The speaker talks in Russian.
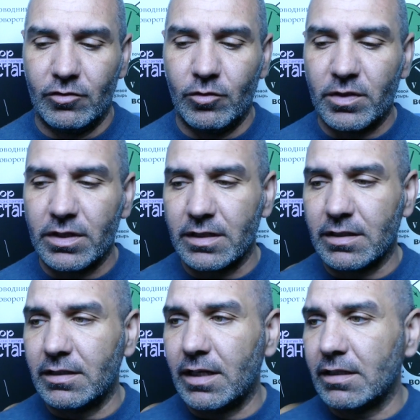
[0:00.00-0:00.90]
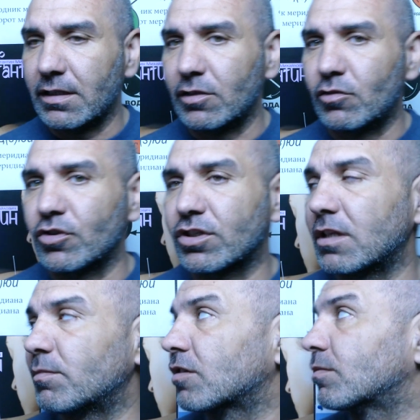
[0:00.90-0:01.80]
то, пожалуйста, данная точка
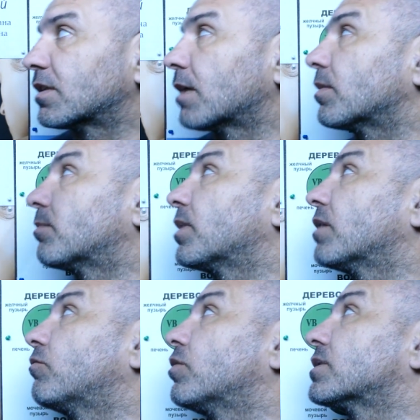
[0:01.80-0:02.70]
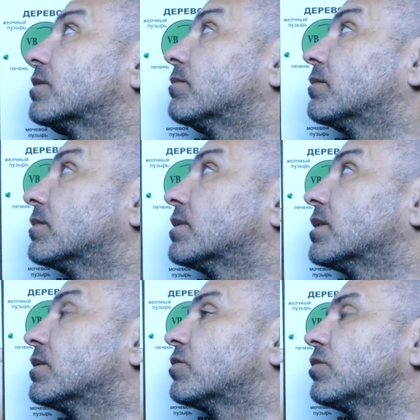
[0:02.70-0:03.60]
на первом этапе P8
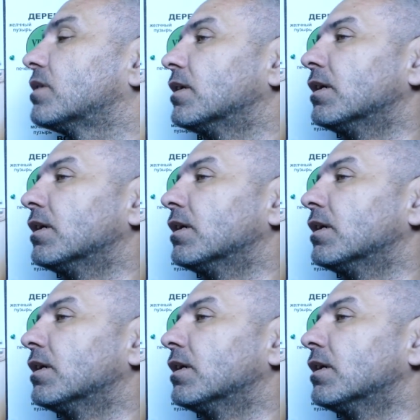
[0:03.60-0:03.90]
Диндюй